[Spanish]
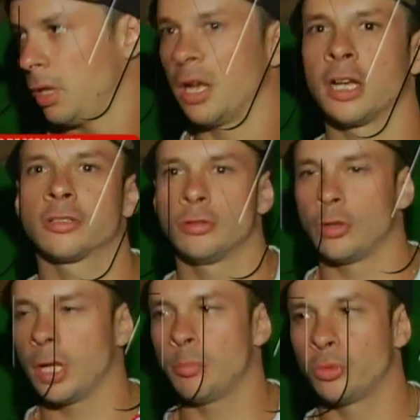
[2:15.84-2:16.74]
Entonces
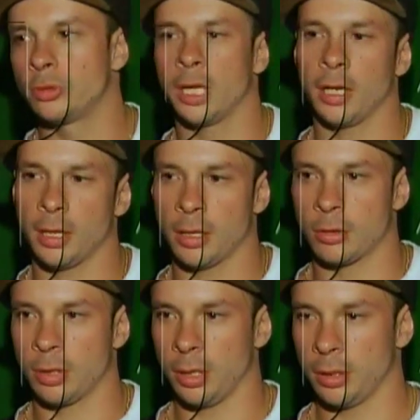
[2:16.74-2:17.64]
nos dan puntajes
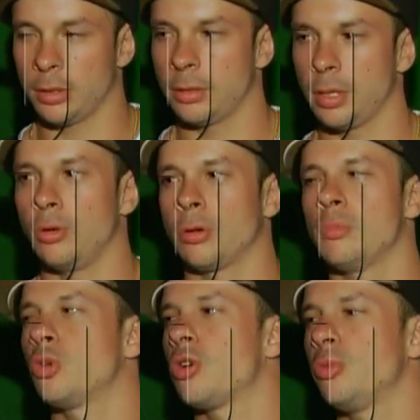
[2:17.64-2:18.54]
de, los...
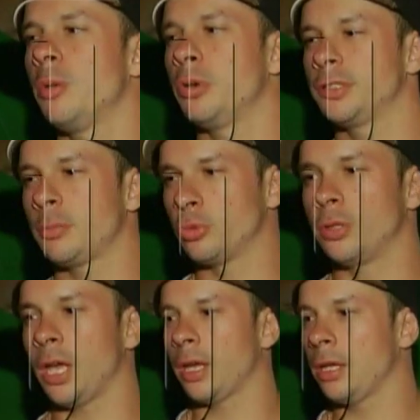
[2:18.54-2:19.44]
¿cómo, ella puede ser
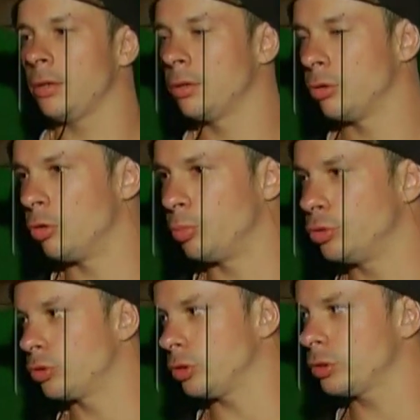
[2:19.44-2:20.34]
puntaje o
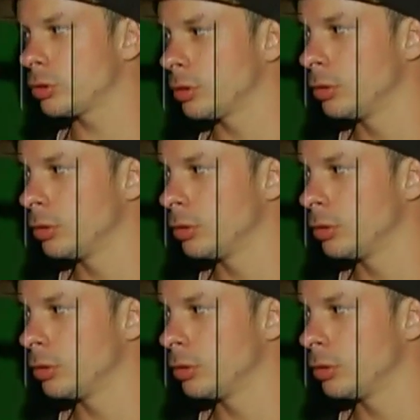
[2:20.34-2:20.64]
puntos